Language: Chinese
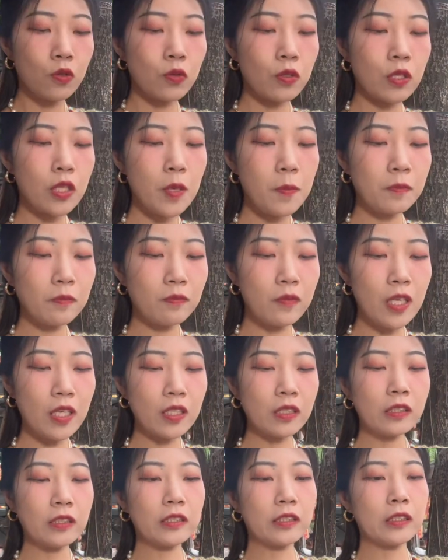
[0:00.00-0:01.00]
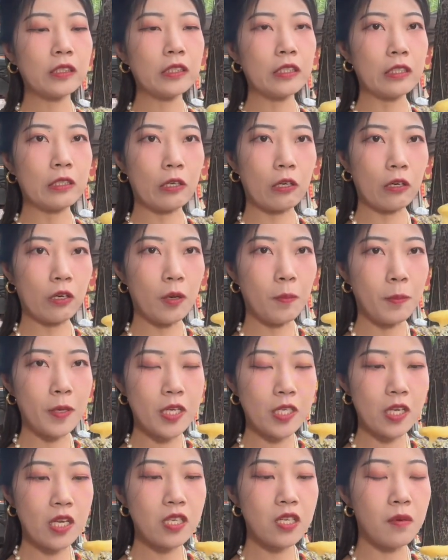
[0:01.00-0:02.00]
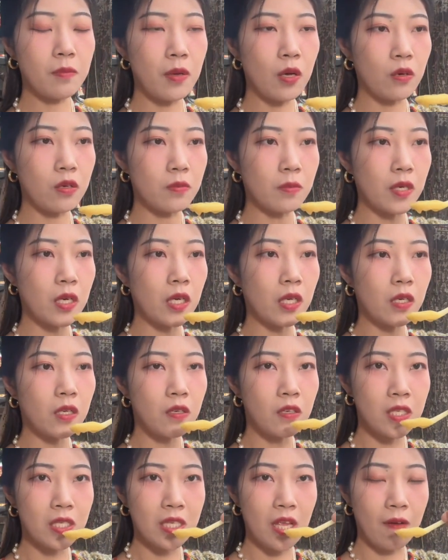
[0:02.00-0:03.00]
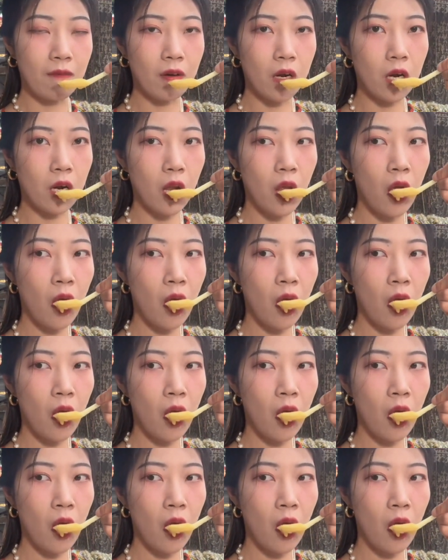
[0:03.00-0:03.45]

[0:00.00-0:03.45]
就是它那个底儿本身是没有什么咸味儿，